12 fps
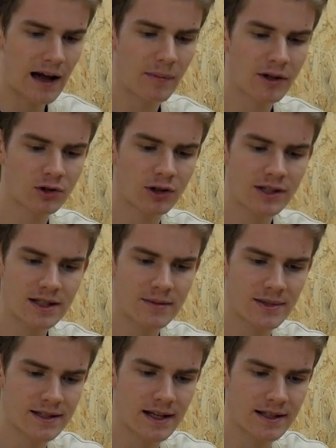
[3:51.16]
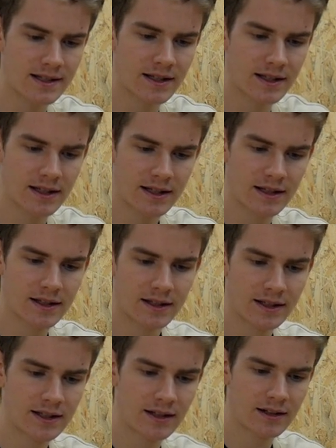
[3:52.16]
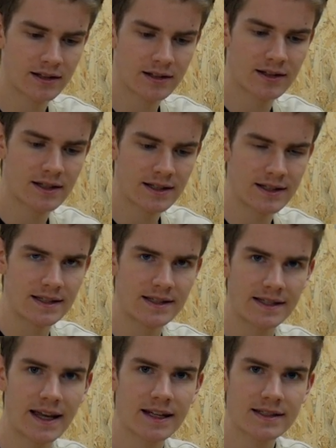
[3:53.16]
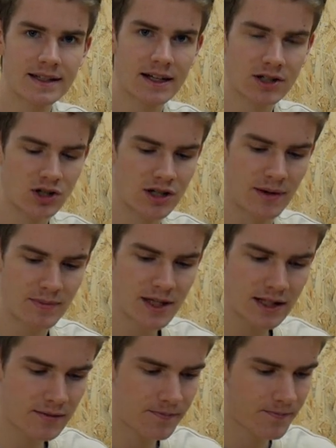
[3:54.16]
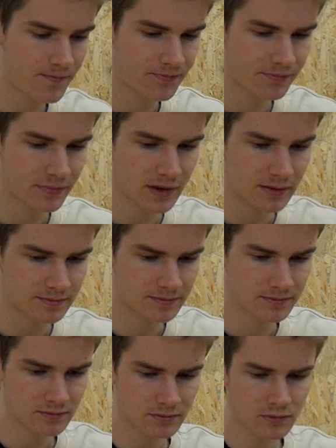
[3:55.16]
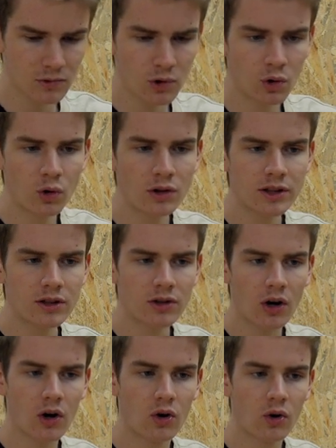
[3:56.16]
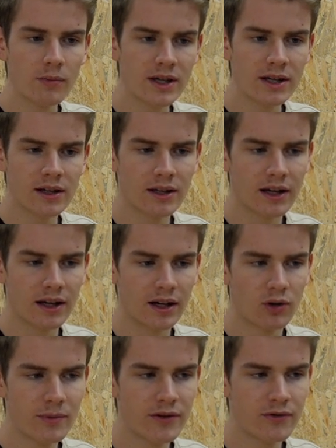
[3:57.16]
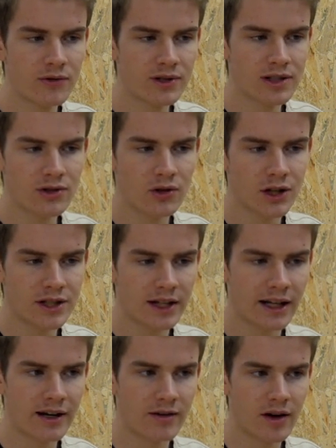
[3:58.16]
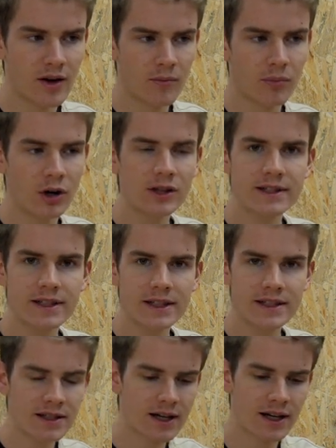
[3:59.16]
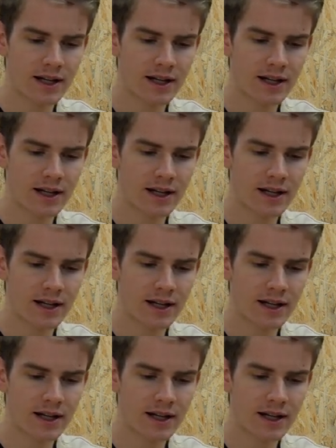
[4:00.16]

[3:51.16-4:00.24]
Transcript: aber trotzdem ist das hier sehr, sehr stabil. Unten noch Gummi, äh, Gummifüße, solche kleinen Polsterchen,